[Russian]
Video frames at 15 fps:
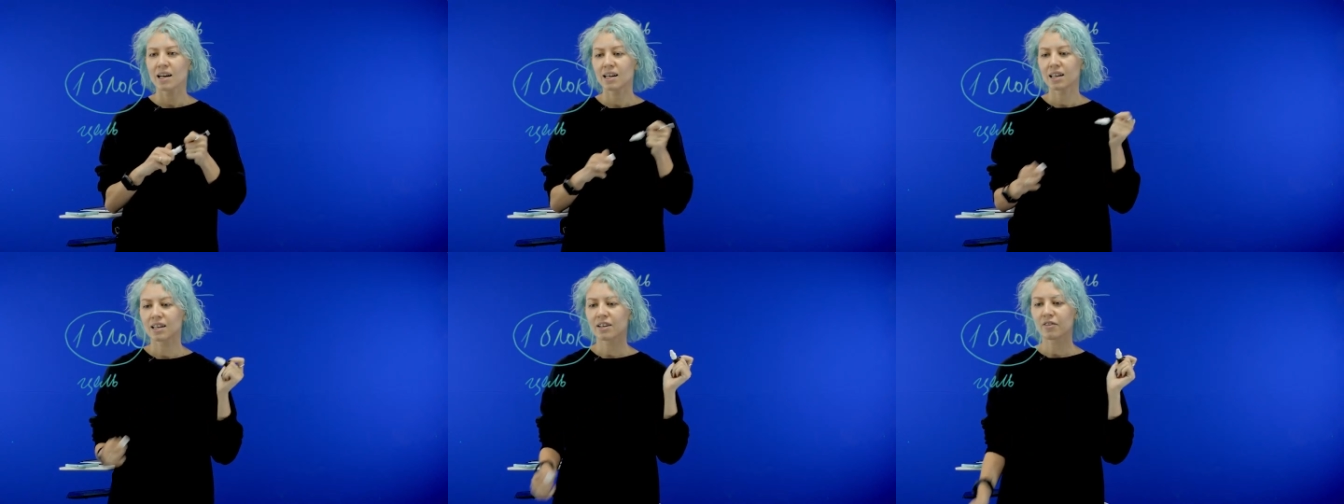
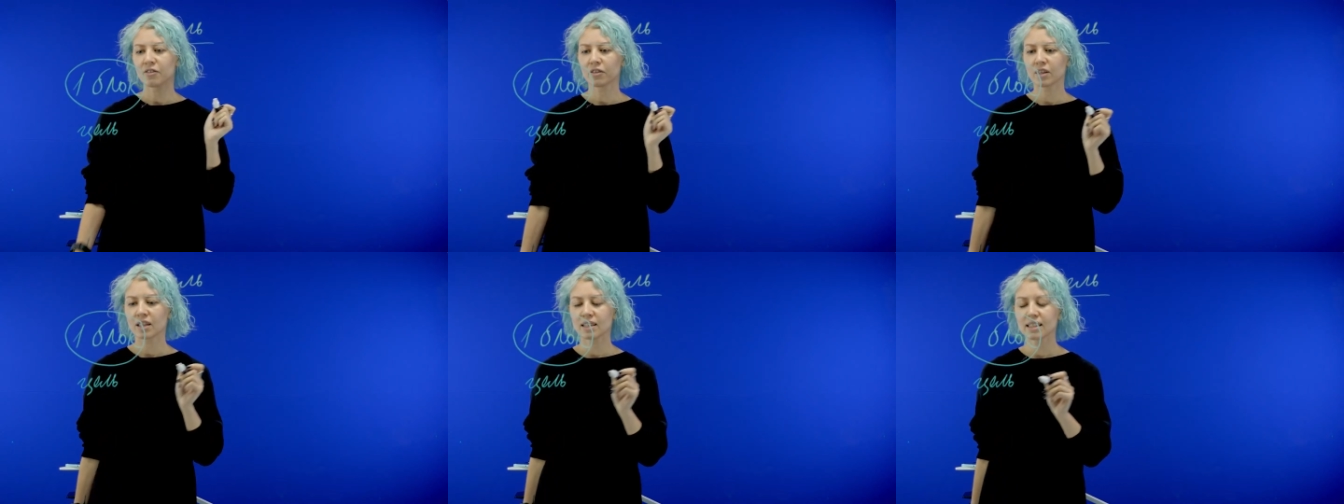Э,
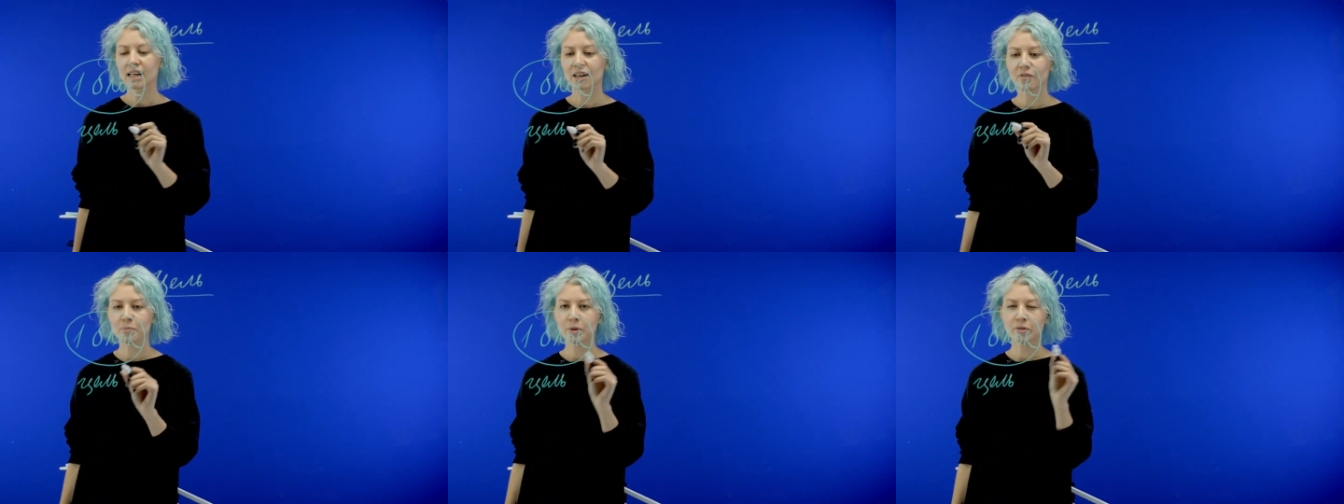
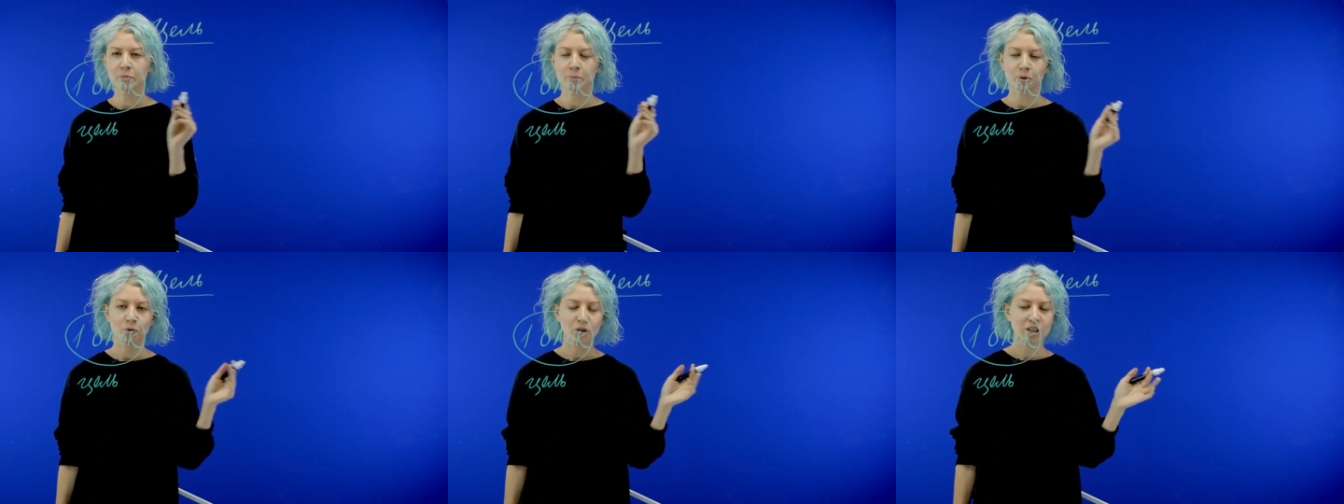итак, в
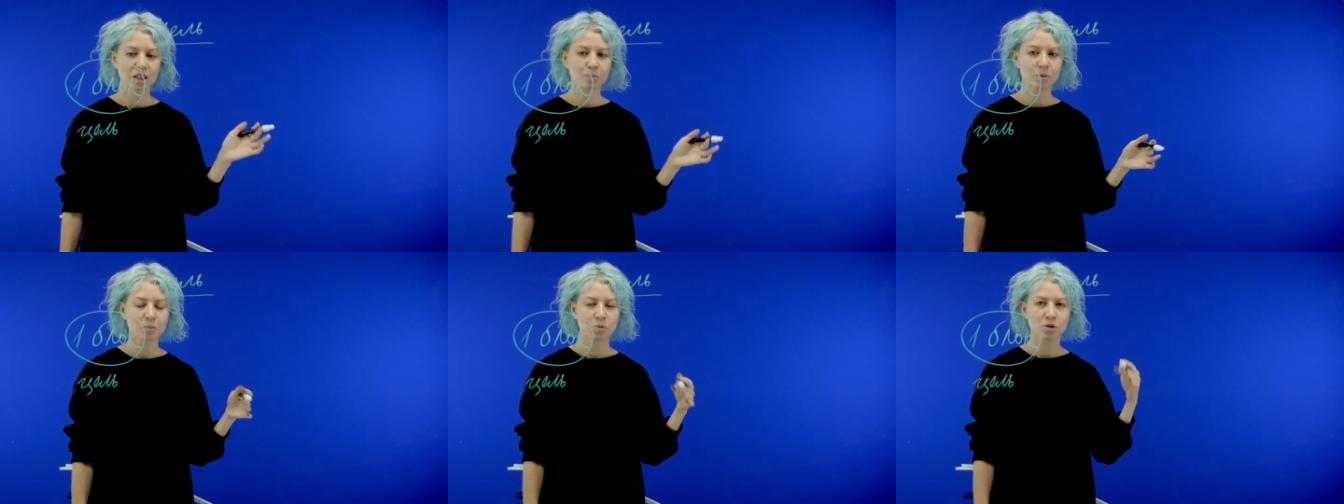первом
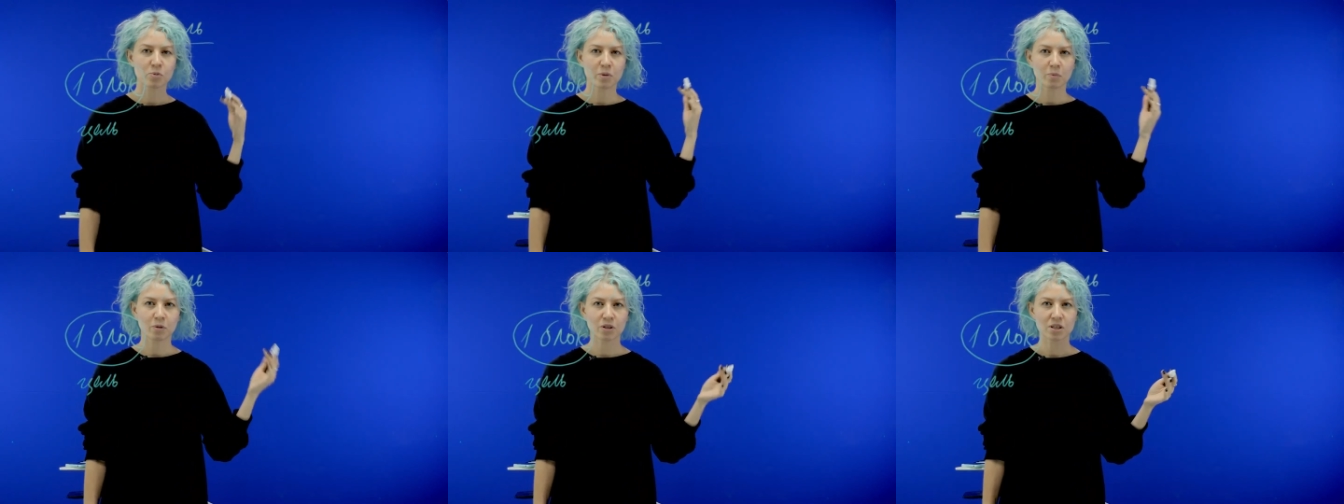блоке мы будем
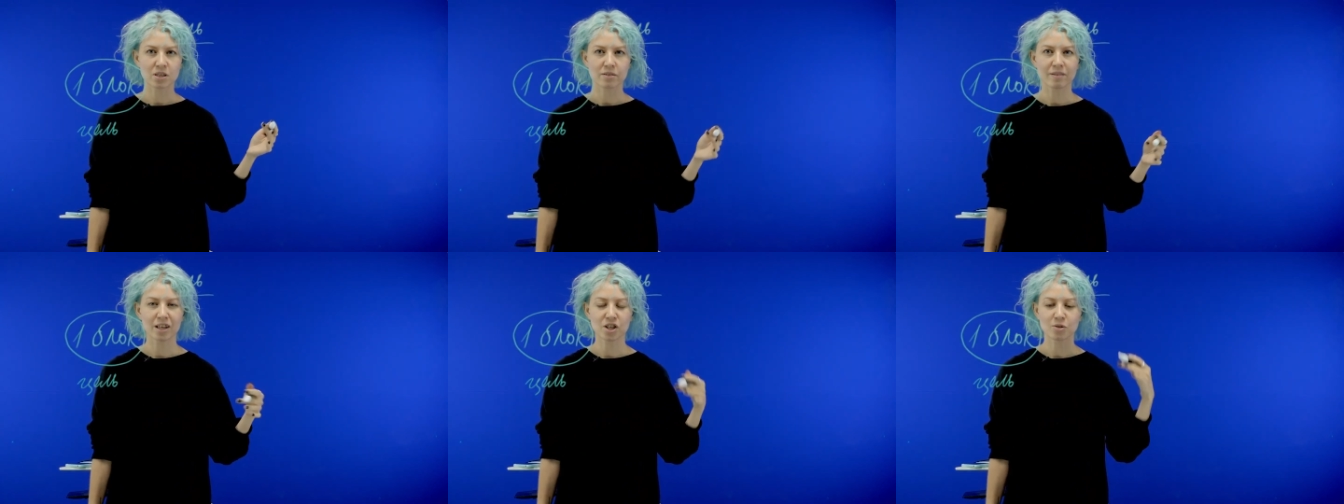работать
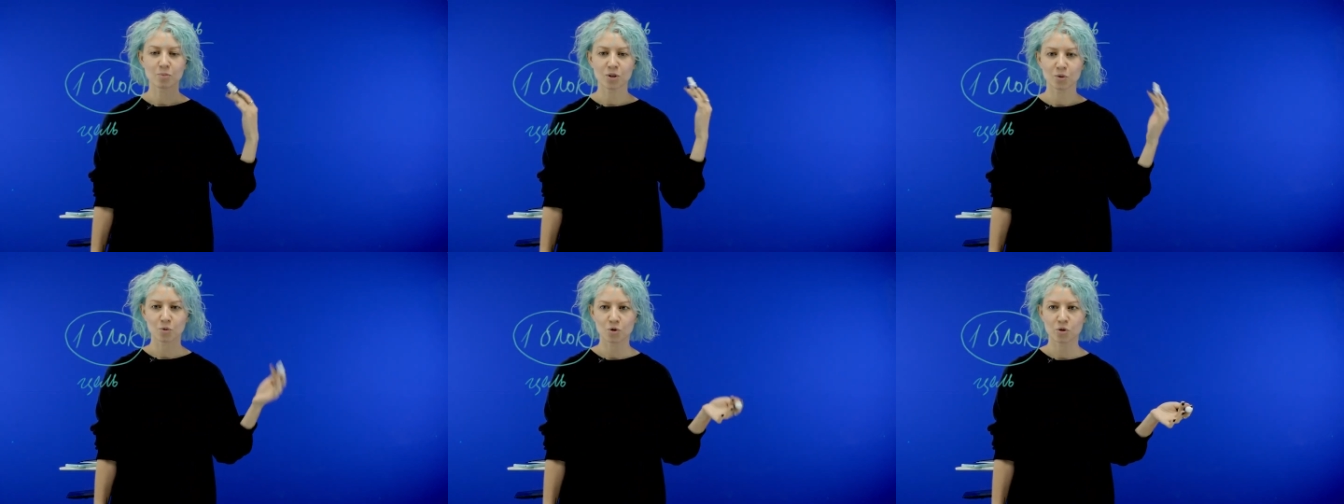с вашим
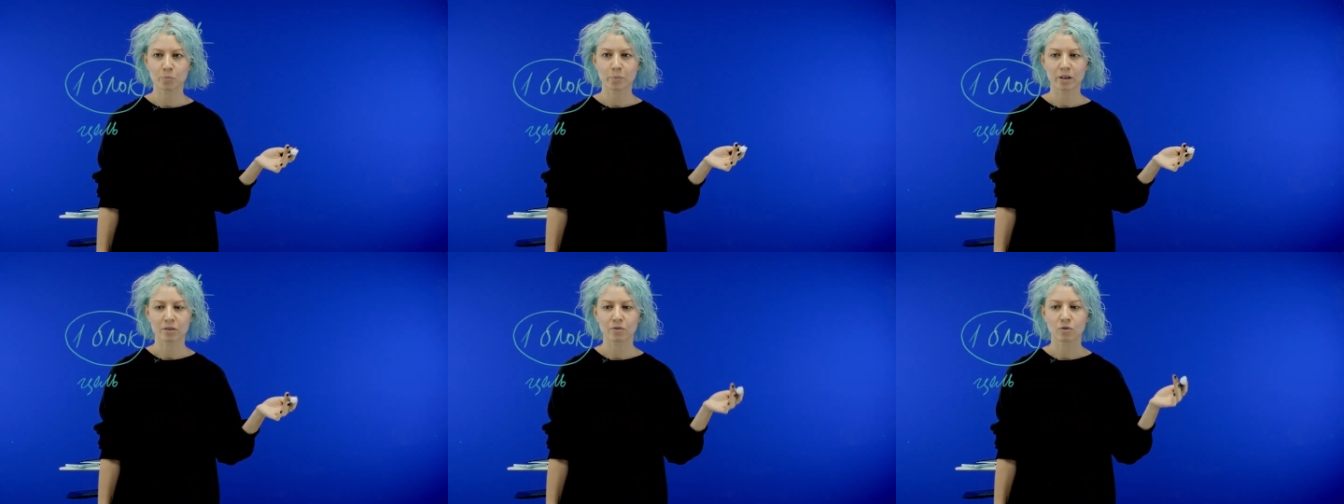текущим
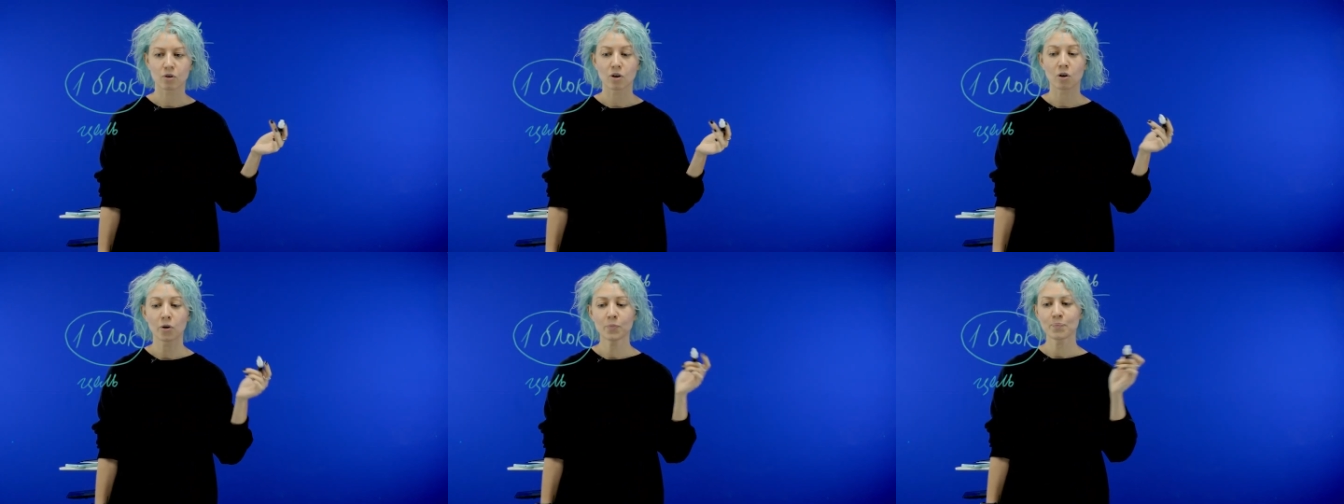
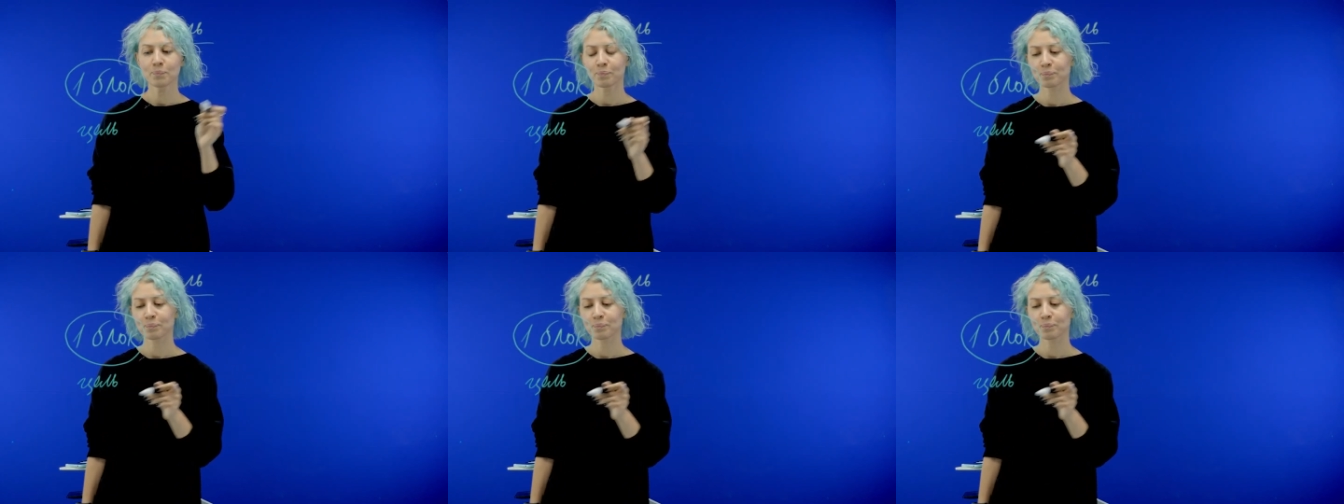портфолио.